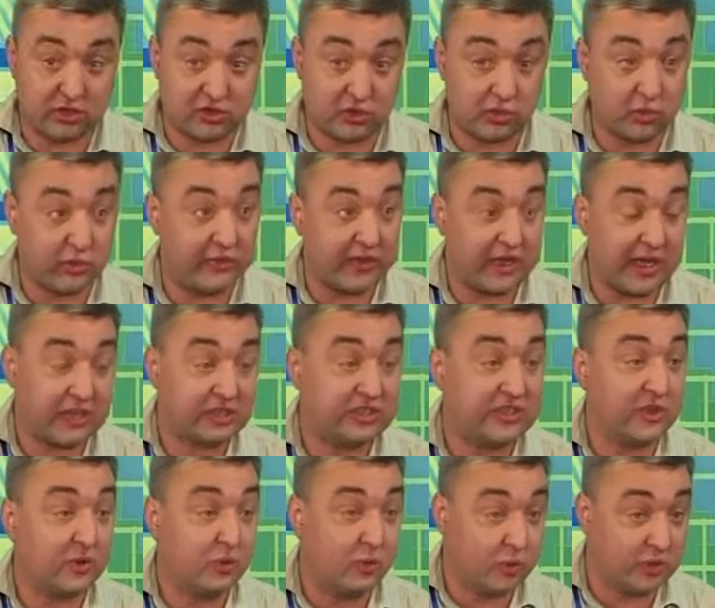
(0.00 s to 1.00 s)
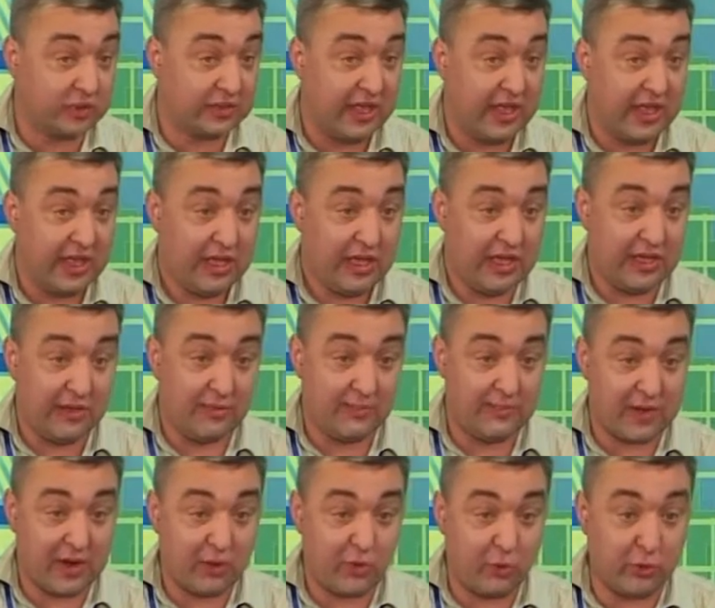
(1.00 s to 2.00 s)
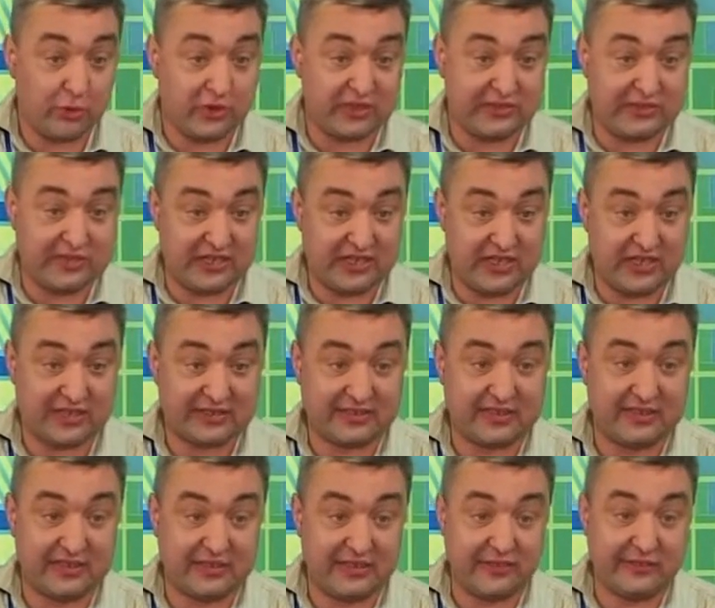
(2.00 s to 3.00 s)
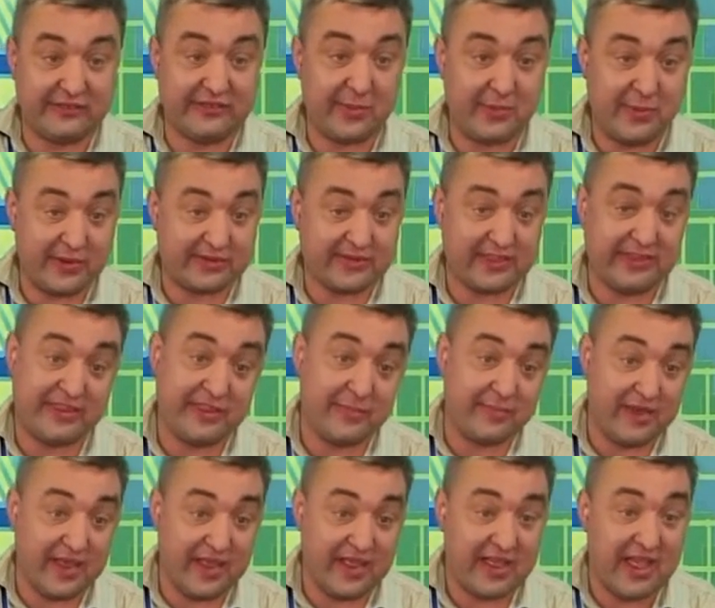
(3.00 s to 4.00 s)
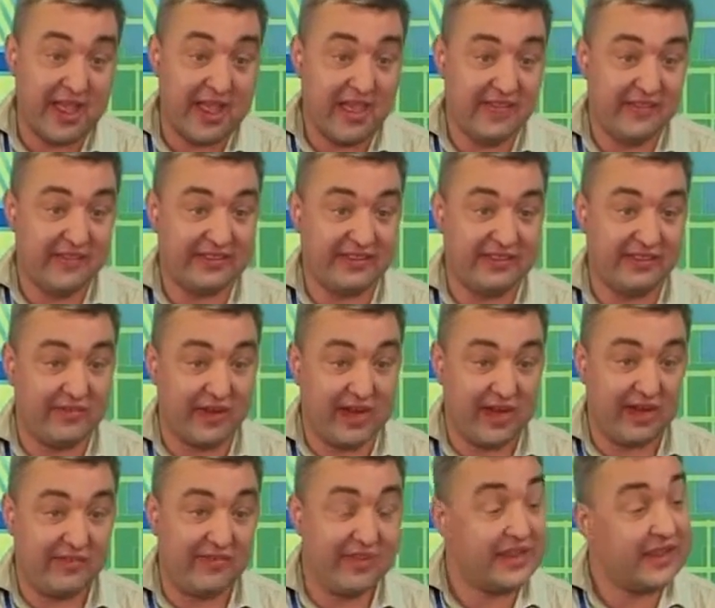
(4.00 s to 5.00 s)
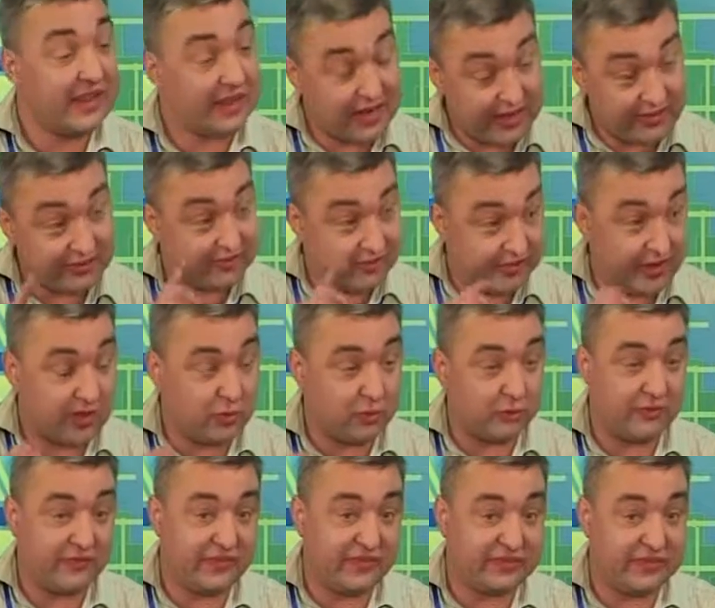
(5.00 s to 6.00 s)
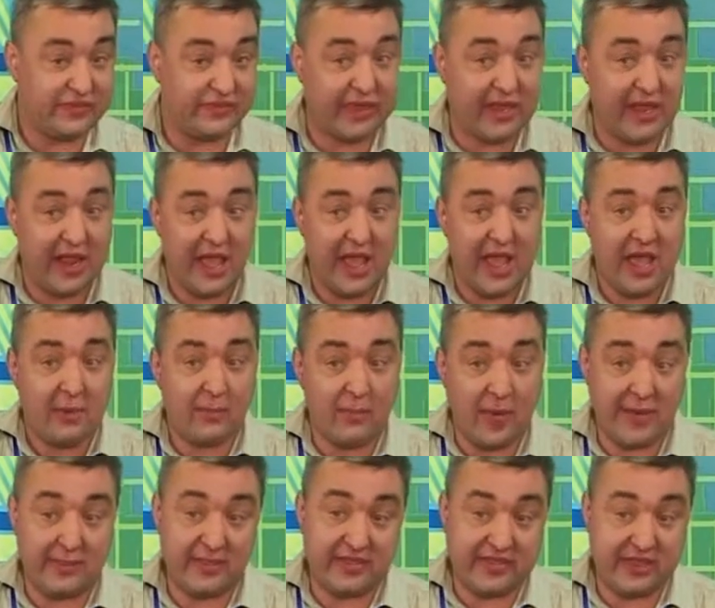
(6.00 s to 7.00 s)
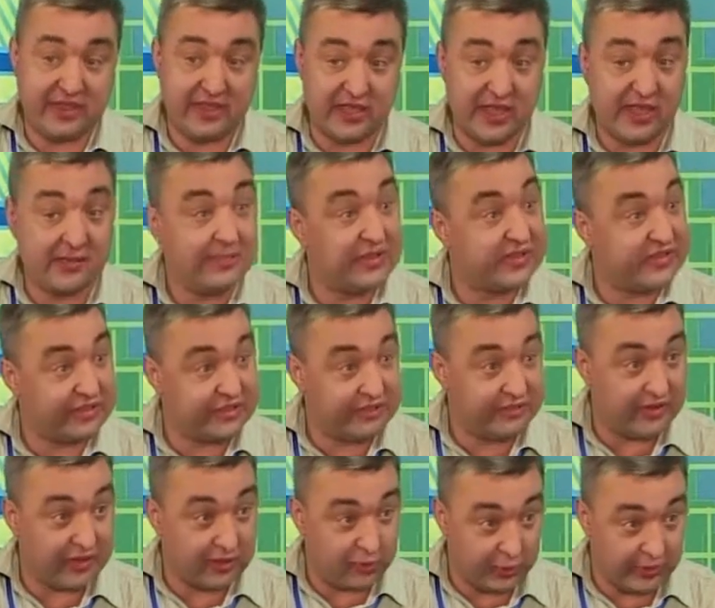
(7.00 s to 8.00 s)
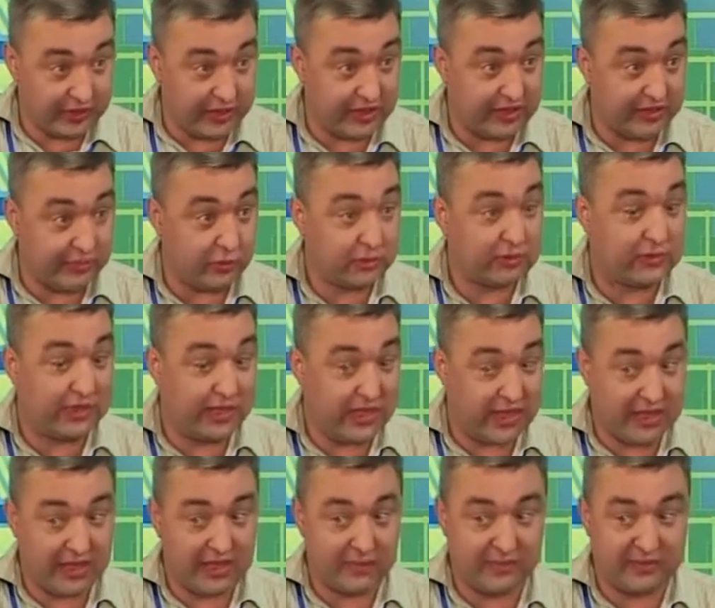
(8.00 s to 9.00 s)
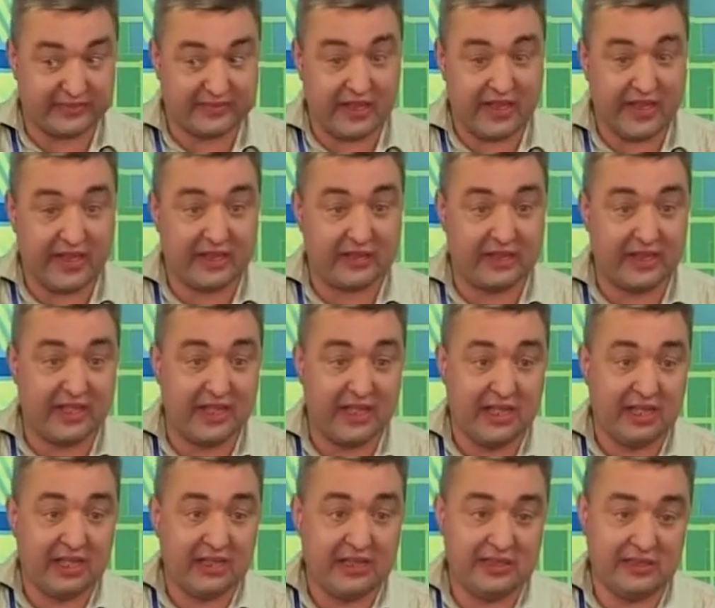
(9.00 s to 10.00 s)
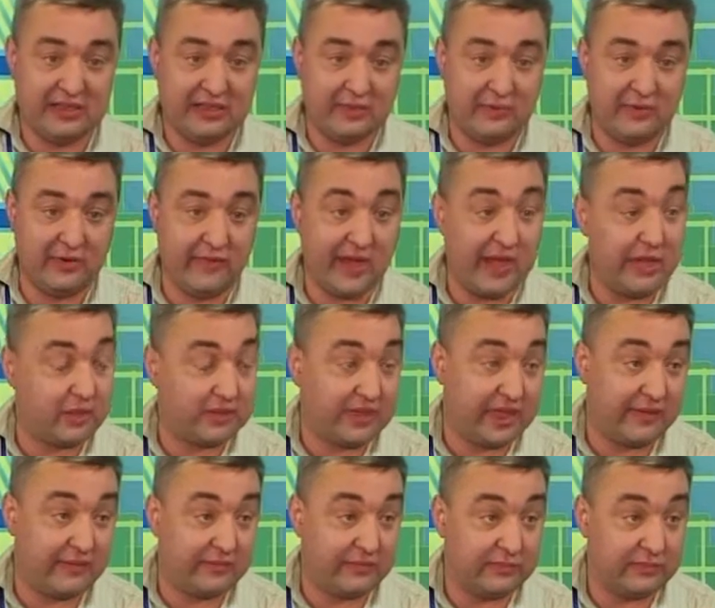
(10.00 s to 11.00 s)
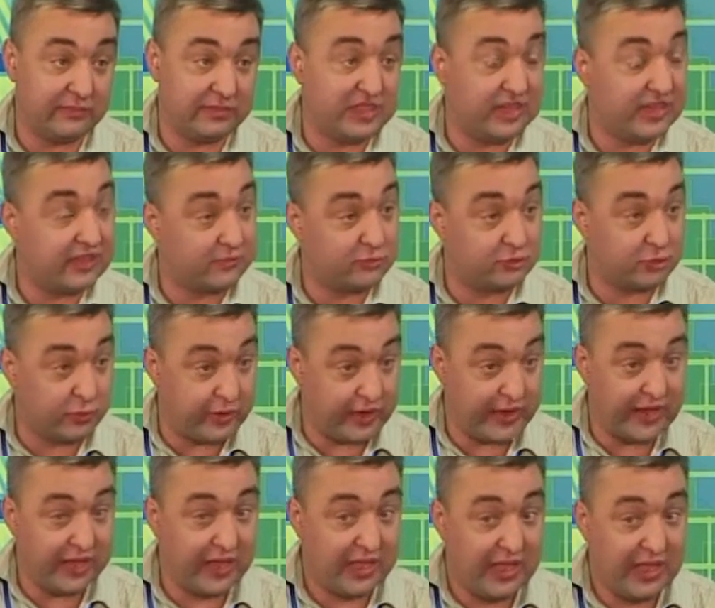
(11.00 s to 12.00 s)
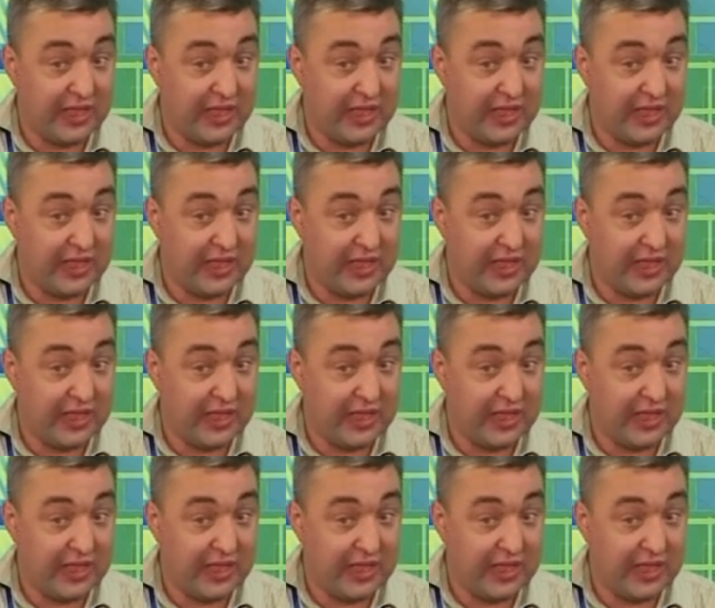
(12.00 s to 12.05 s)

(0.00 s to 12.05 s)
Что вы. Каждый год э, проходит сейчас на Новосибирской земле фестиваль, вернее, раз в два года, фестиваль памяти Геннадия Дмитриевича Заволокина. Вот я постоянно э, бываю там членом жюри.